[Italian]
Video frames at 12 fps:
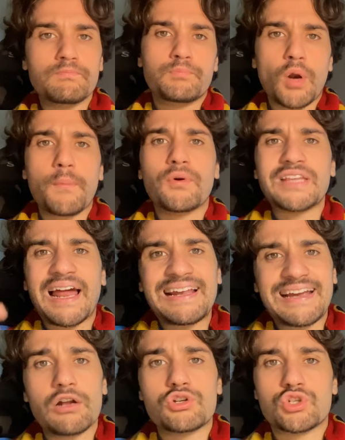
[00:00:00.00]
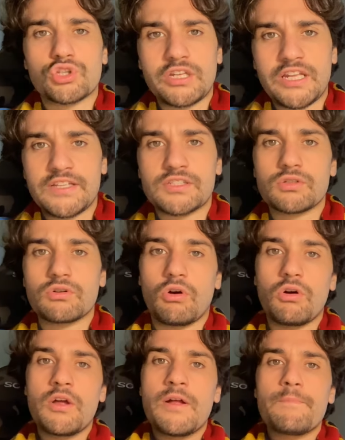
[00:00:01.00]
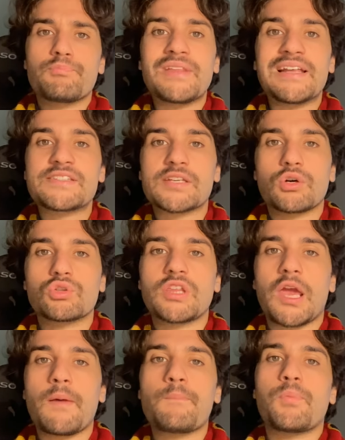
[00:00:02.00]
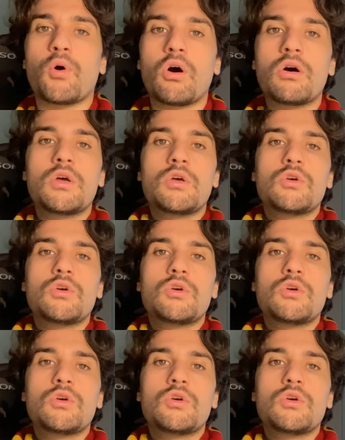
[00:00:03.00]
proprio dal calcio d'inizio del secondo tempo